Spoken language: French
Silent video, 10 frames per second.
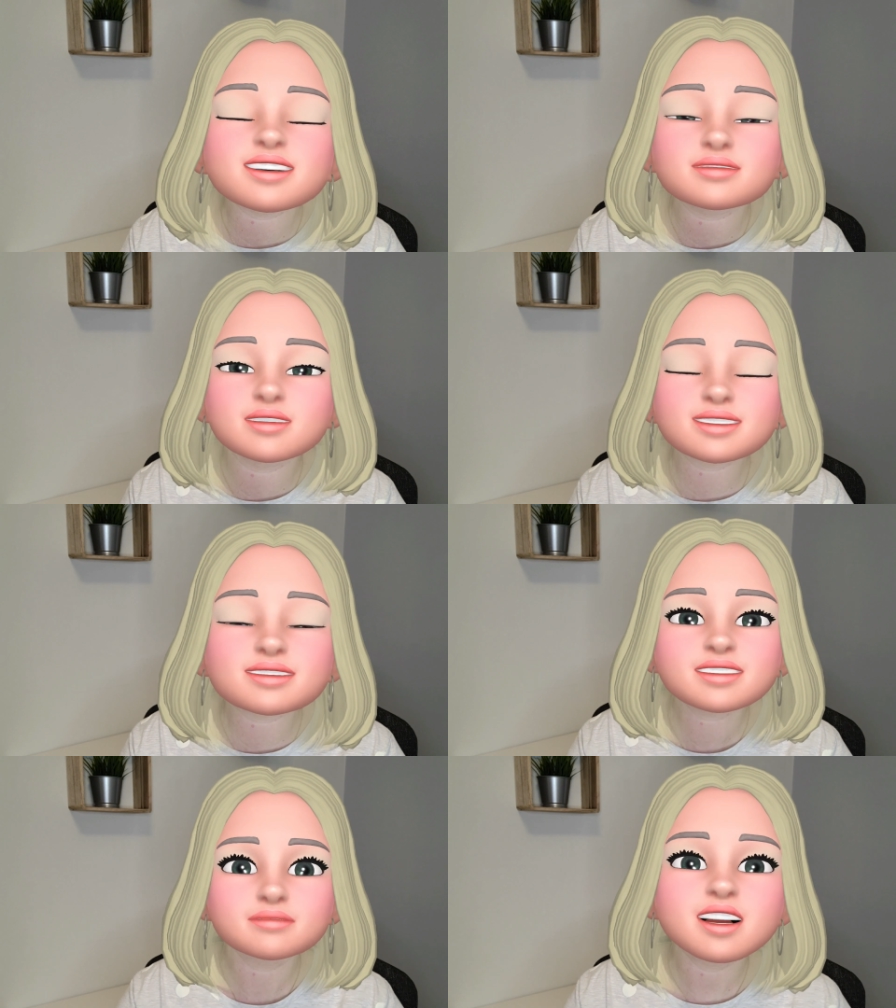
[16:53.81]

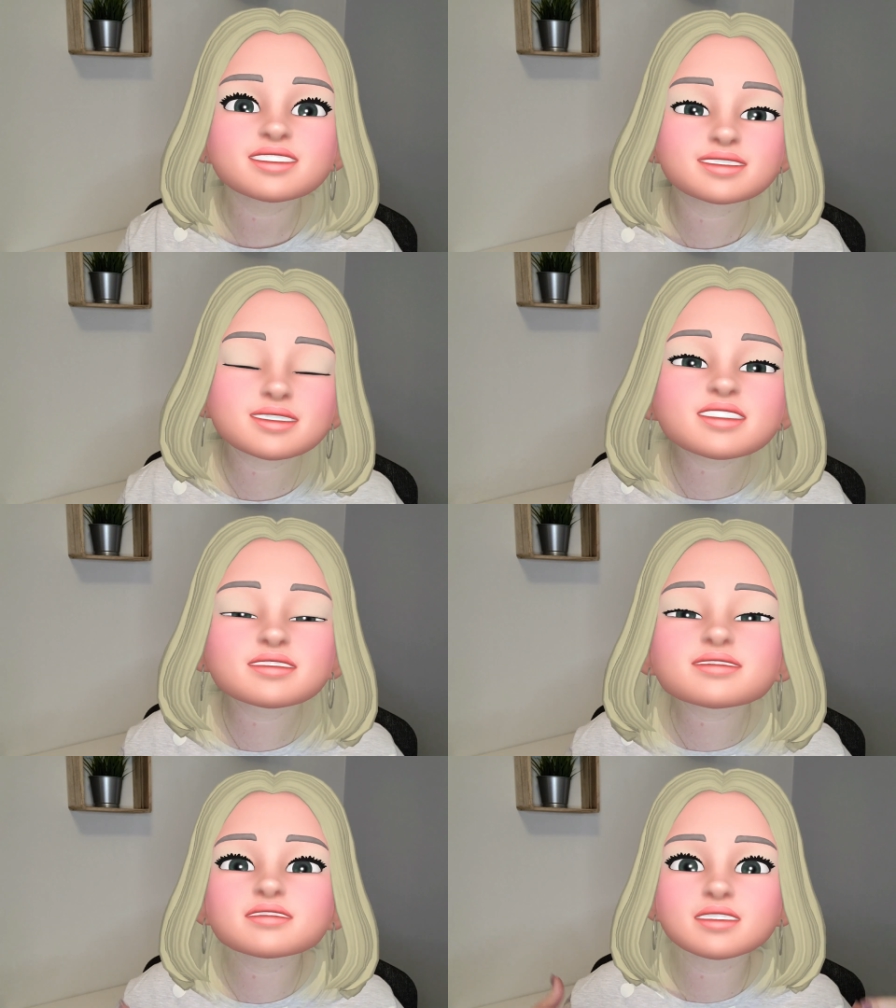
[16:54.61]
déplacés. C'est
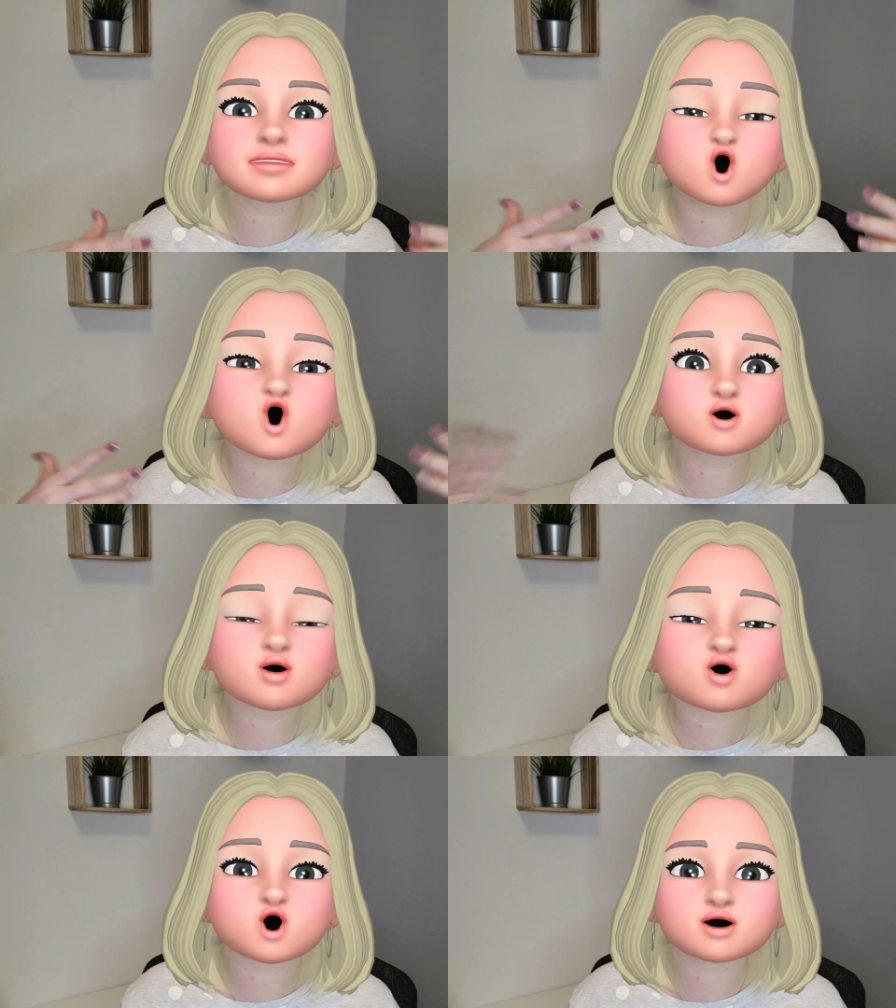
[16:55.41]
ici vraiment en
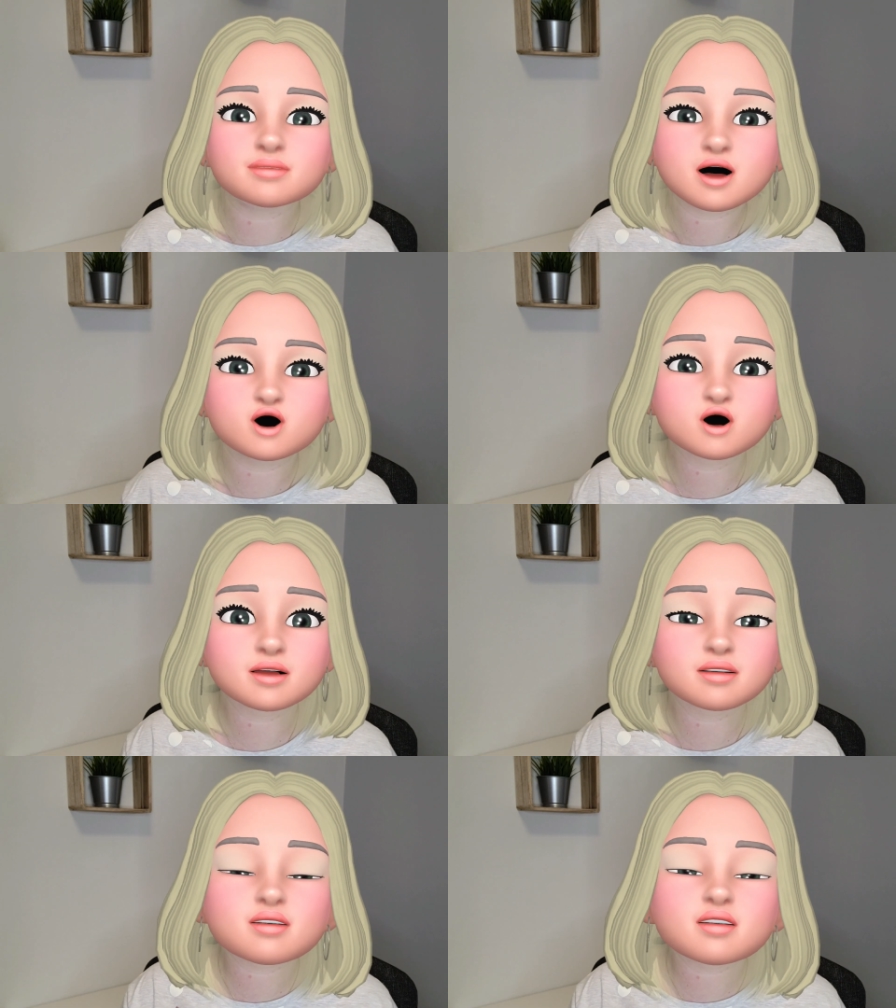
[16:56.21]
toute
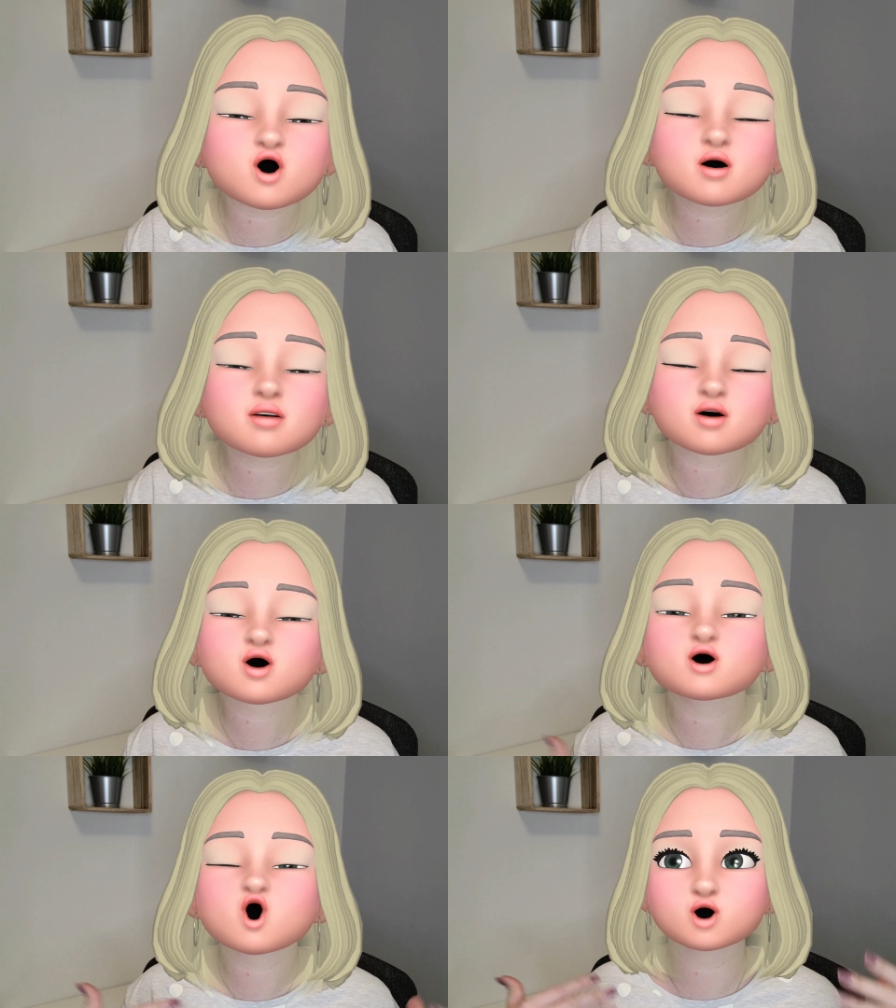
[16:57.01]
transparence en
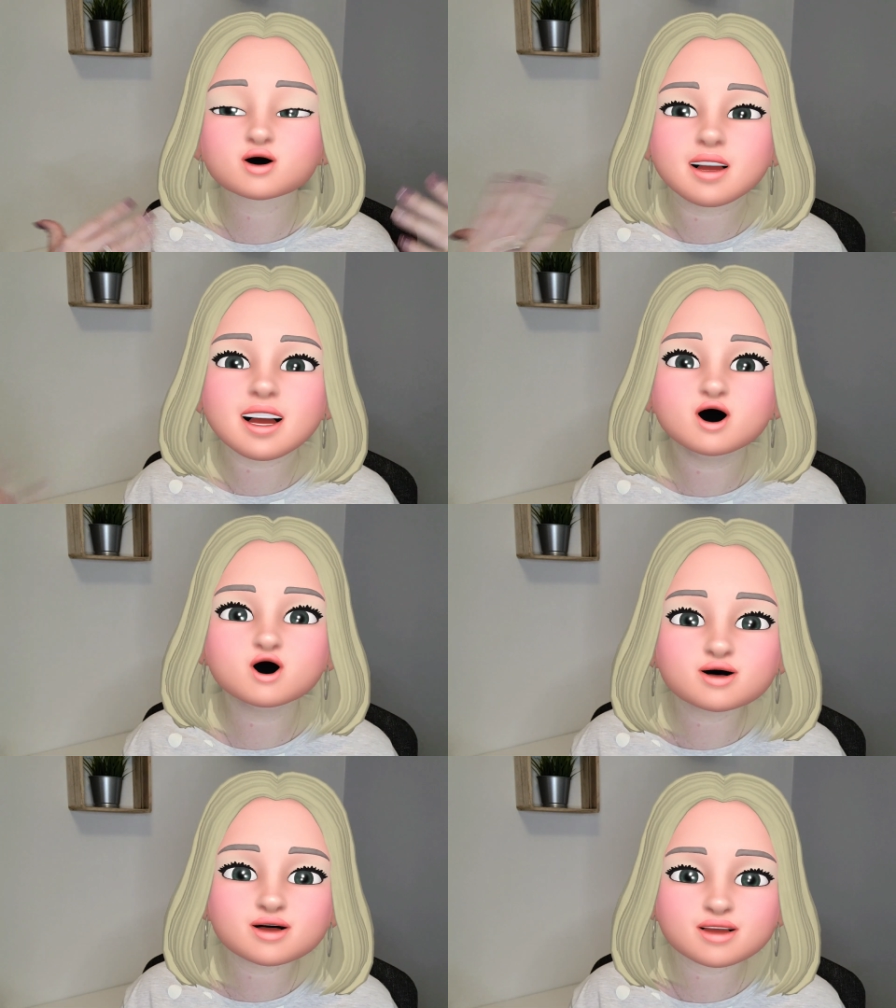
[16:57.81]
toute
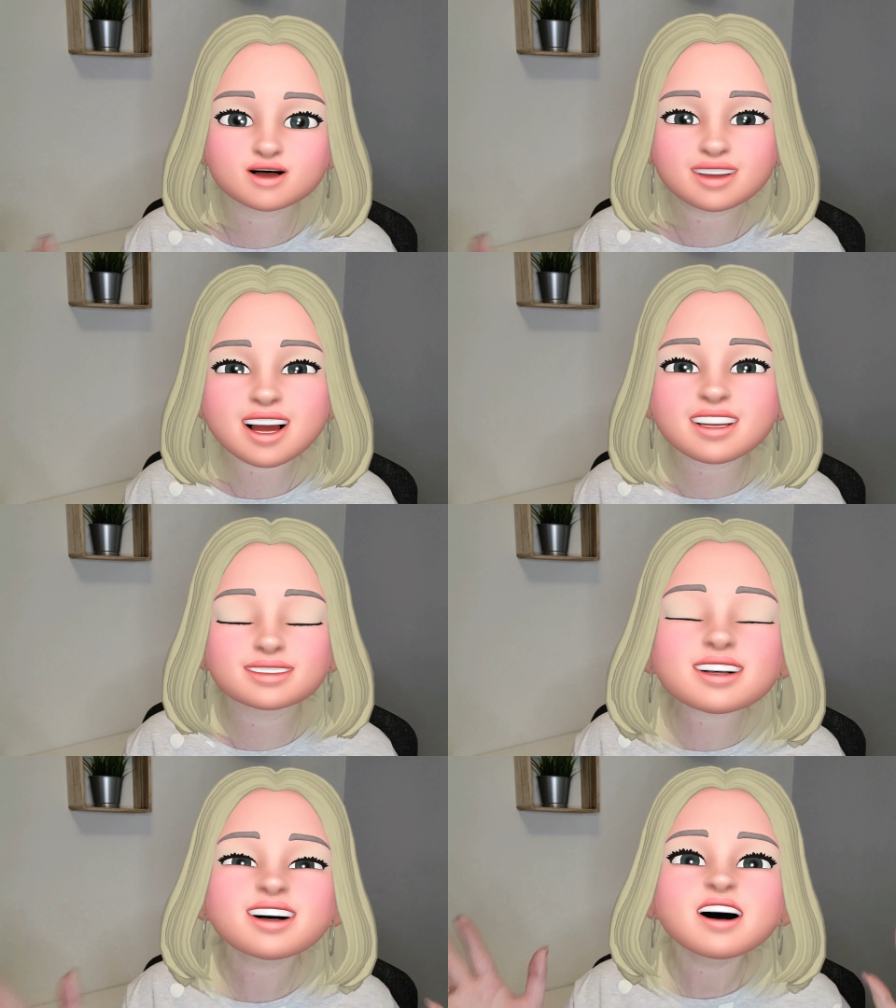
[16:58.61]
transparence, je vais y
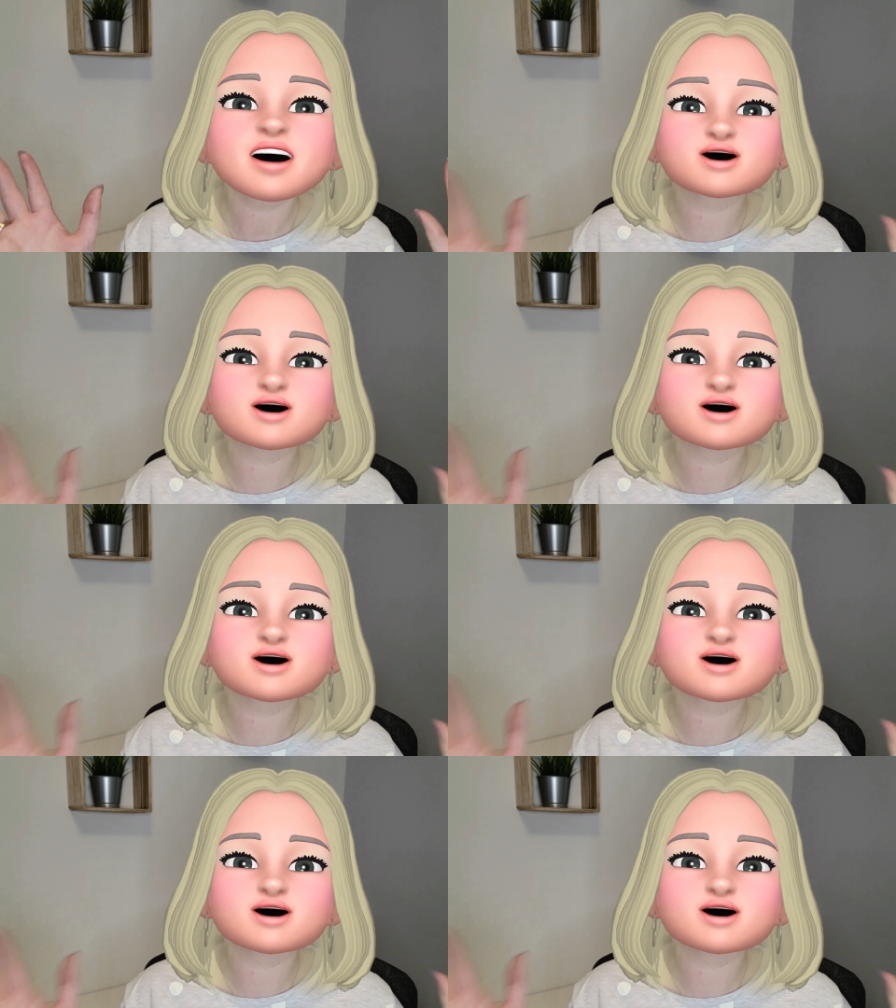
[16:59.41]
arriver,